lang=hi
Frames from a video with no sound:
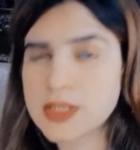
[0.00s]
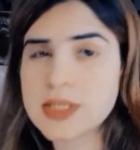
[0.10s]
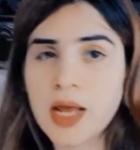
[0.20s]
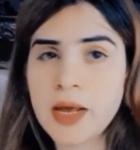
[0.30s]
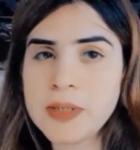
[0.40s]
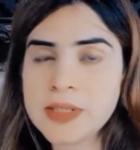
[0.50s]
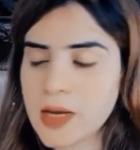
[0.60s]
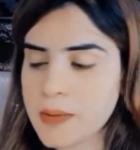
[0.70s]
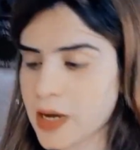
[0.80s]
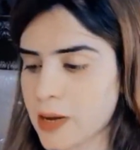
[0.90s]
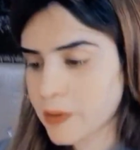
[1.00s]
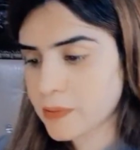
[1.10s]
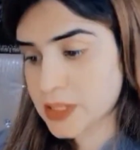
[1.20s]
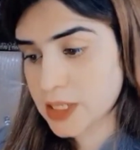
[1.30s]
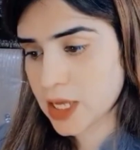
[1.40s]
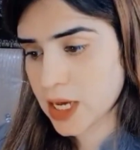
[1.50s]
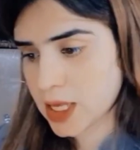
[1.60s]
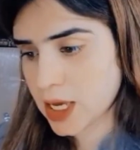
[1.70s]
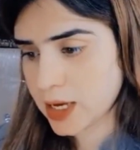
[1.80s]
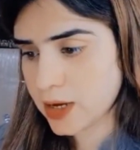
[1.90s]
सलार बिन साहब यहाँ पर मजीद
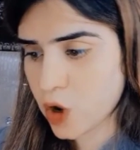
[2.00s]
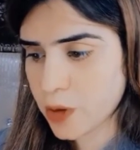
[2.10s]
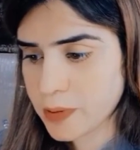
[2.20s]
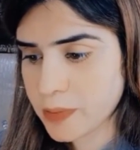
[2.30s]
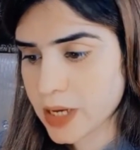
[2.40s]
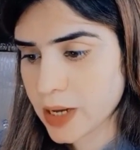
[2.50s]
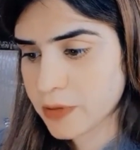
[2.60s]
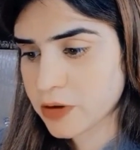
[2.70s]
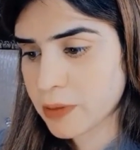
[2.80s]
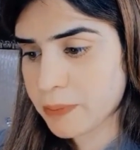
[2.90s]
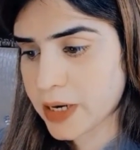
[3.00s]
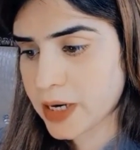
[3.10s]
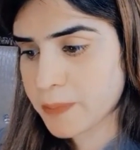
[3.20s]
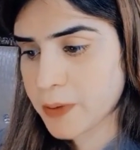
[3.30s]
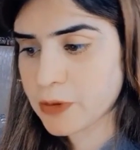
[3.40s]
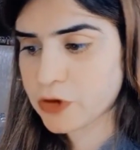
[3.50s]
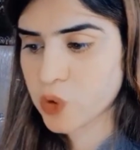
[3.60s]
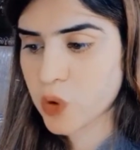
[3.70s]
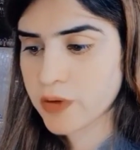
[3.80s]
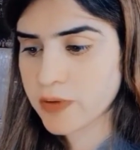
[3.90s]
कहते हैं कि और फिर मैं कैम्ब्रिज में पढ़ने अपने
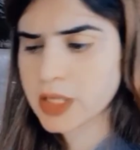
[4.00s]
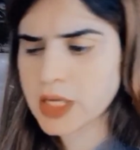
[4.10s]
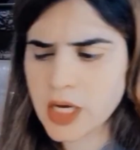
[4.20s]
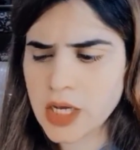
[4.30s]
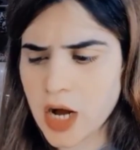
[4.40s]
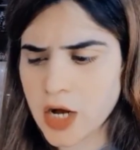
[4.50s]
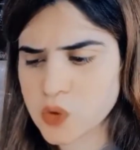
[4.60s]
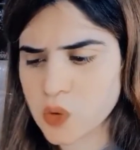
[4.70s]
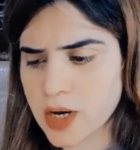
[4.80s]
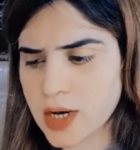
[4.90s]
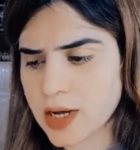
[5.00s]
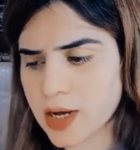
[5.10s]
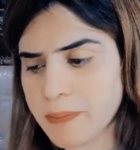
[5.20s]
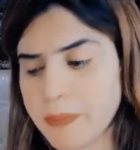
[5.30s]
बच्चों को हर वक्त यही राग सुनाने लगा कि